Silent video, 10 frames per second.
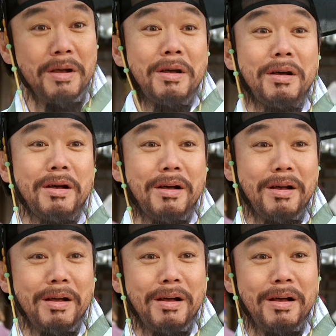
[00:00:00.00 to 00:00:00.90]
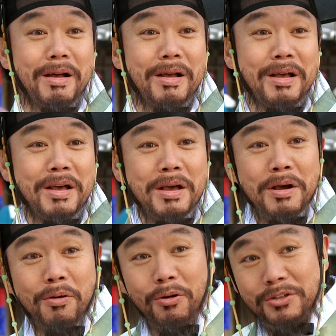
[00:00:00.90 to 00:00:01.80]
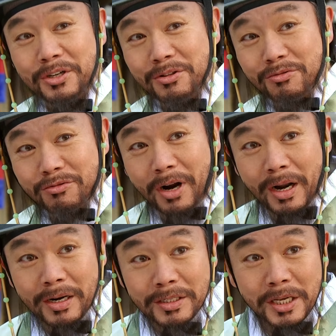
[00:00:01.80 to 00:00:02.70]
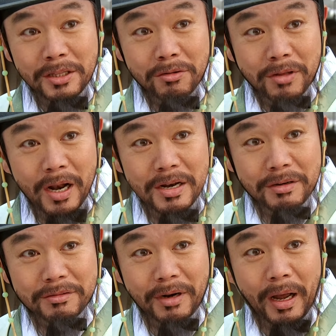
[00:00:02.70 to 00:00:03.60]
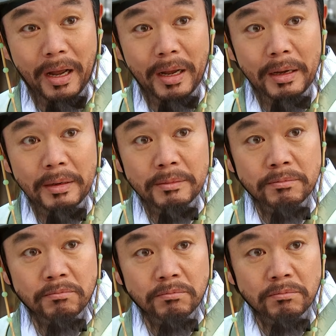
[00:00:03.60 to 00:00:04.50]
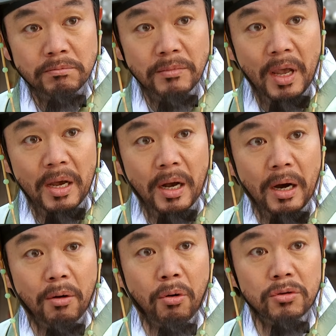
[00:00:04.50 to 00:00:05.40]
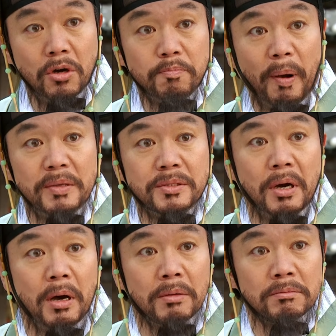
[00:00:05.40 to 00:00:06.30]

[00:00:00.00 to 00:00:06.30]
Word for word: 하하, 고년 눈 하나는 제대로 달렸구나. 내가 호접한서